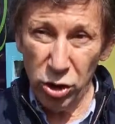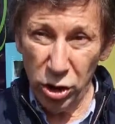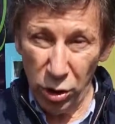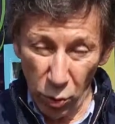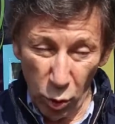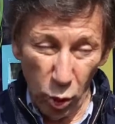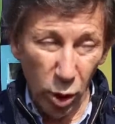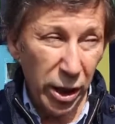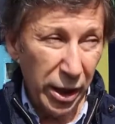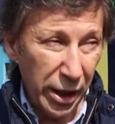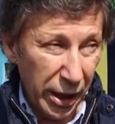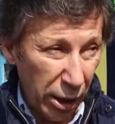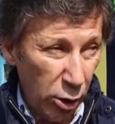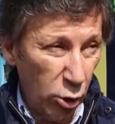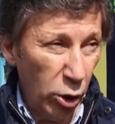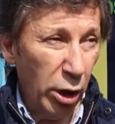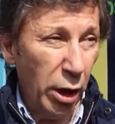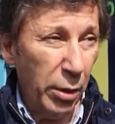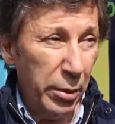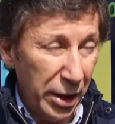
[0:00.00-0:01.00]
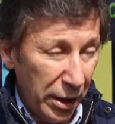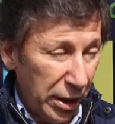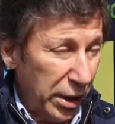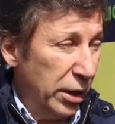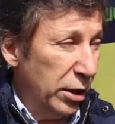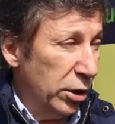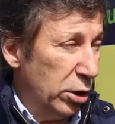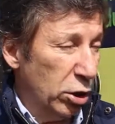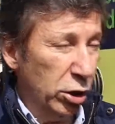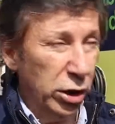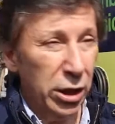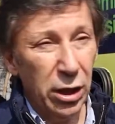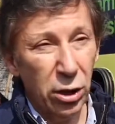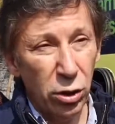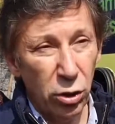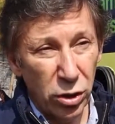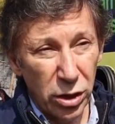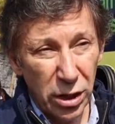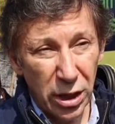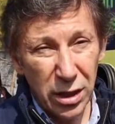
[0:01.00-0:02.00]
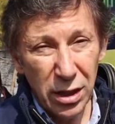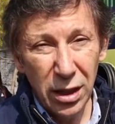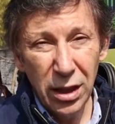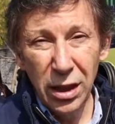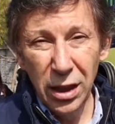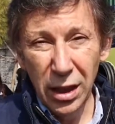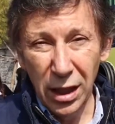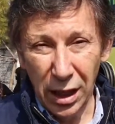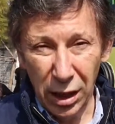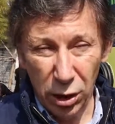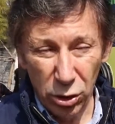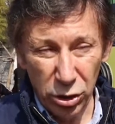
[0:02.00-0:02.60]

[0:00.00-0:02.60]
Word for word: se vuelca nuevamente, entre otras cosas, a